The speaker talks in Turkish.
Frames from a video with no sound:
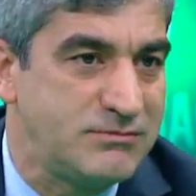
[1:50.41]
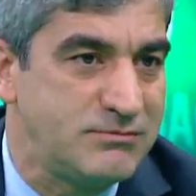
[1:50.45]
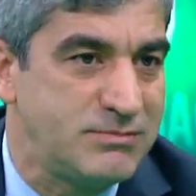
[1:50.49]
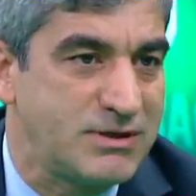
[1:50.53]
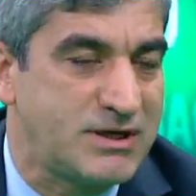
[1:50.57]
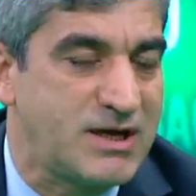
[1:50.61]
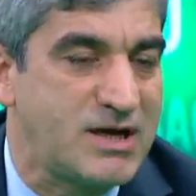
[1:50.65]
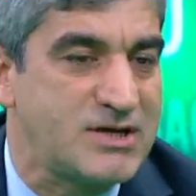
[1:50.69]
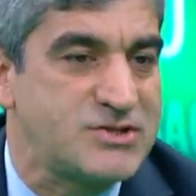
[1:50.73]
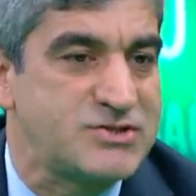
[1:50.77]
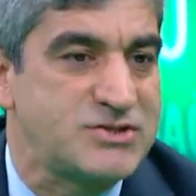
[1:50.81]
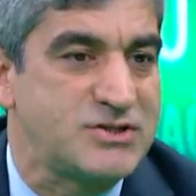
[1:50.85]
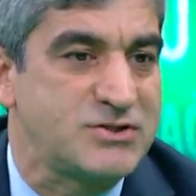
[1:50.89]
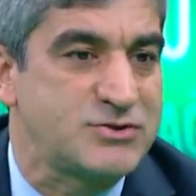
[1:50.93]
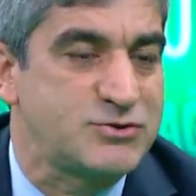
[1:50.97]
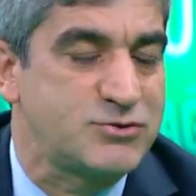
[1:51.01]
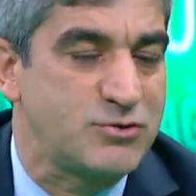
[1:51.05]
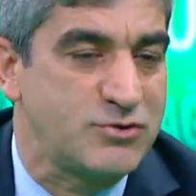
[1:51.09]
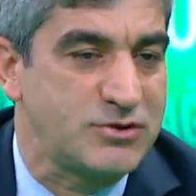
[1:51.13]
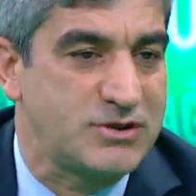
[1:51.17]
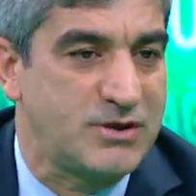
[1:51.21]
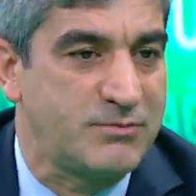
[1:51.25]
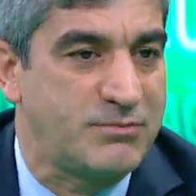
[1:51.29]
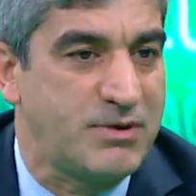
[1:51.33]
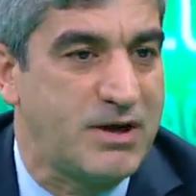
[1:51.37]
birkaç yıl
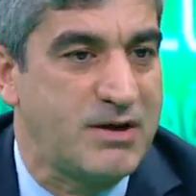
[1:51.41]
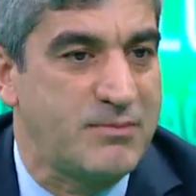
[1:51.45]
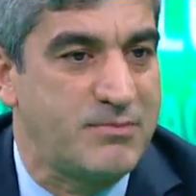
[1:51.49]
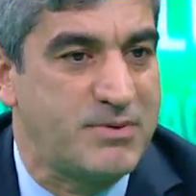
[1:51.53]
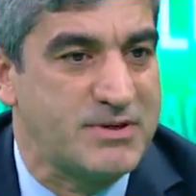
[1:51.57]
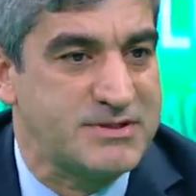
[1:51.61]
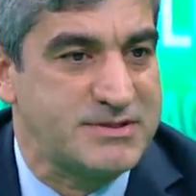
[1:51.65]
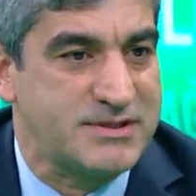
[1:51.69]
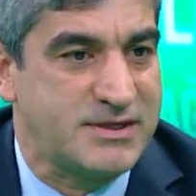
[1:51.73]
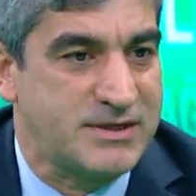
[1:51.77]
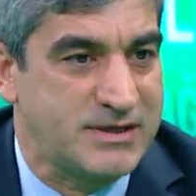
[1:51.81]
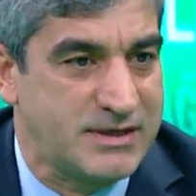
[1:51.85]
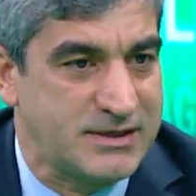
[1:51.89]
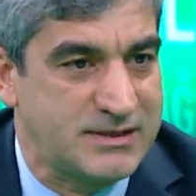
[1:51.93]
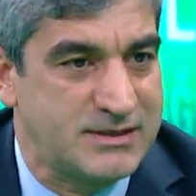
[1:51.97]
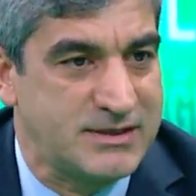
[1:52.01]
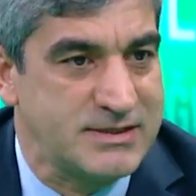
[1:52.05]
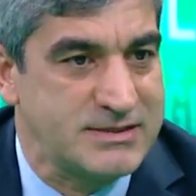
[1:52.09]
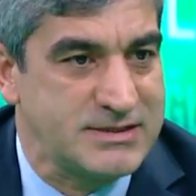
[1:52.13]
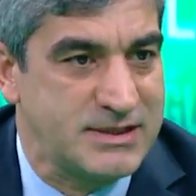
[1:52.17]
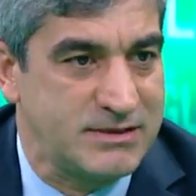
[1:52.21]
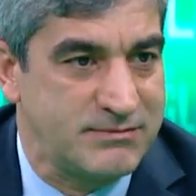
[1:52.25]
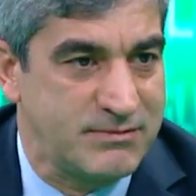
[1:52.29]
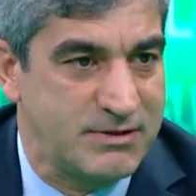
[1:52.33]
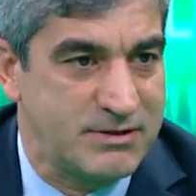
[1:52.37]
sonra bypass gerektiği
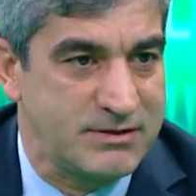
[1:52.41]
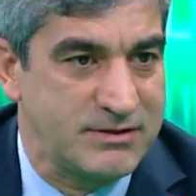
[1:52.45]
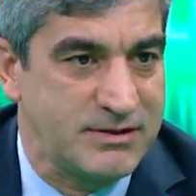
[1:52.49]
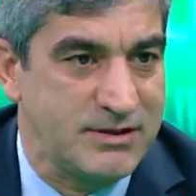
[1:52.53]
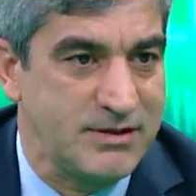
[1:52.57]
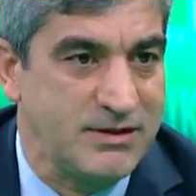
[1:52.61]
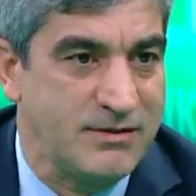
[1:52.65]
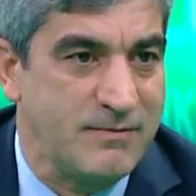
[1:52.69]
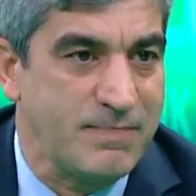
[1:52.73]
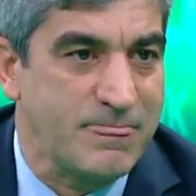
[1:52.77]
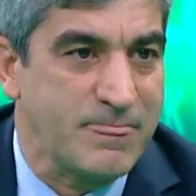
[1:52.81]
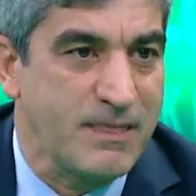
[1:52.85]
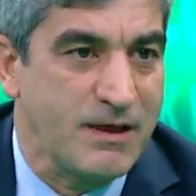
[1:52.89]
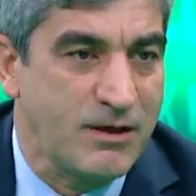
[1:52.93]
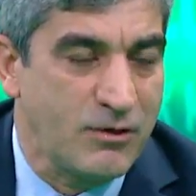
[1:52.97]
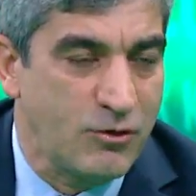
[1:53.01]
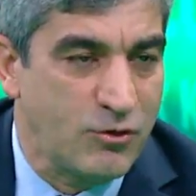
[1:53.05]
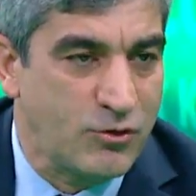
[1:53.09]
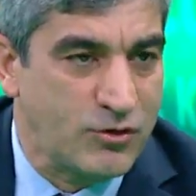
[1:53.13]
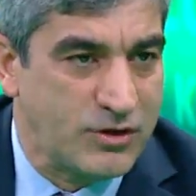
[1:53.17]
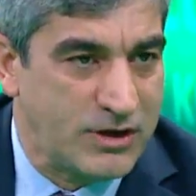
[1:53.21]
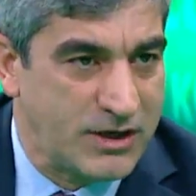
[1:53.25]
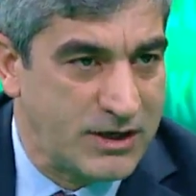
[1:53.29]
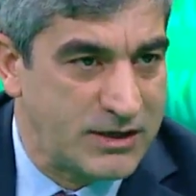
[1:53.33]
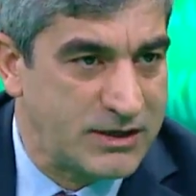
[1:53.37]
zaman da
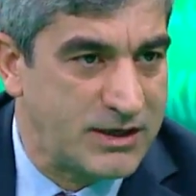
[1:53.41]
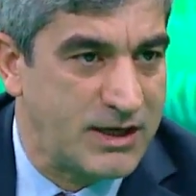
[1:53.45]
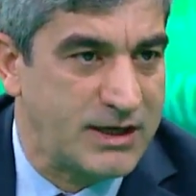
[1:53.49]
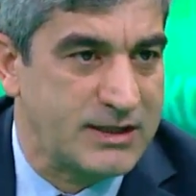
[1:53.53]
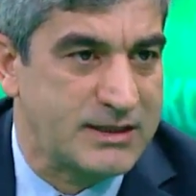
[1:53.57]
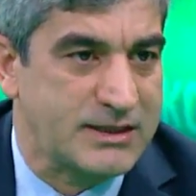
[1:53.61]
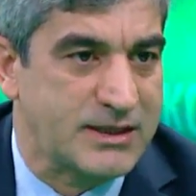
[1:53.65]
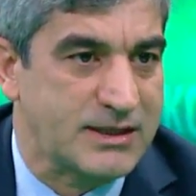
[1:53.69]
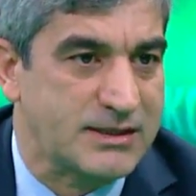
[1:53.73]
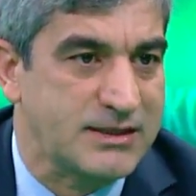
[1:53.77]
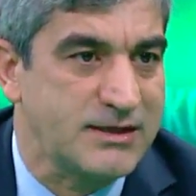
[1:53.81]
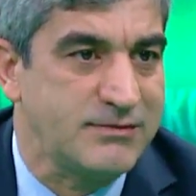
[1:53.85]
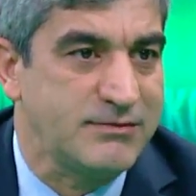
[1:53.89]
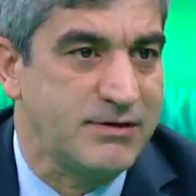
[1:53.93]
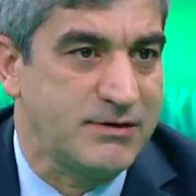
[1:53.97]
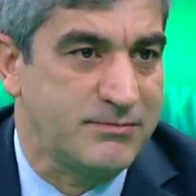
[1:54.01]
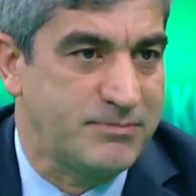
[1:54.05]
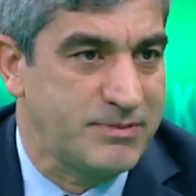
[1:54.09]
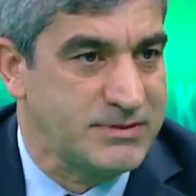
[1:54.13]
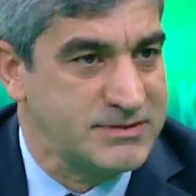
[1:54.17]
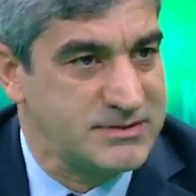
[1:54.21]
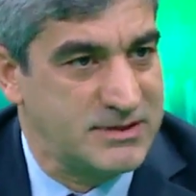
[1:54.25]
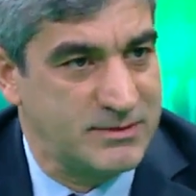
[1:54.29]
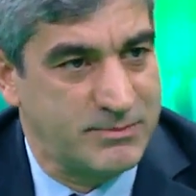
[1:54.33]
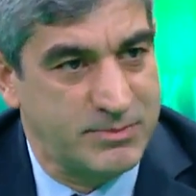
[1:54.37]
oraya rahatlıkla
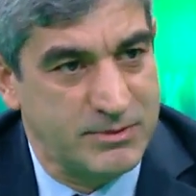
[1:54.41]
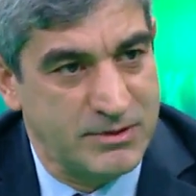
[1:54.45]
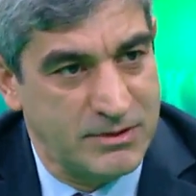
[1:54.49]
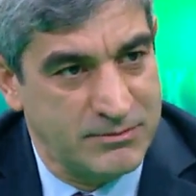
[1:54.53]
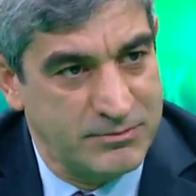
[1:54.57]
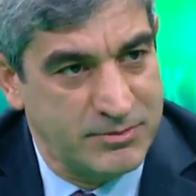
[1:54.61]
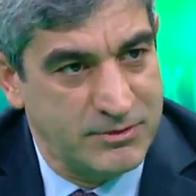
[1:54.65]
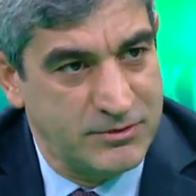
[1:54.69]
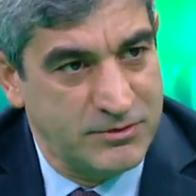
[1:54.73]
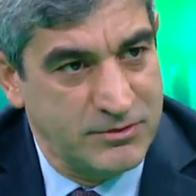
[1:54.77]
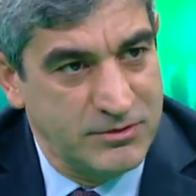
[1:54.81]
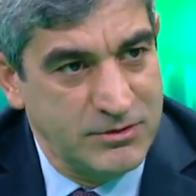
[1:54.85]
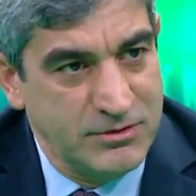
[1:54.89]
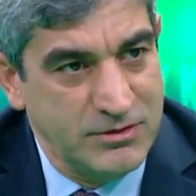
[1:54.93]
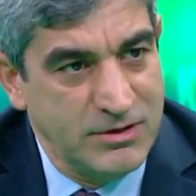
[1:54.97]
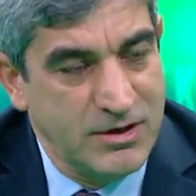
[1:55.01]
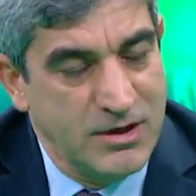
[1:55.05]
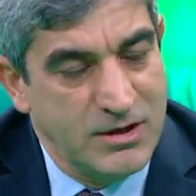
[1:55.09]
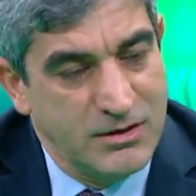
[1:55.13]
bypass yapılabiliyor.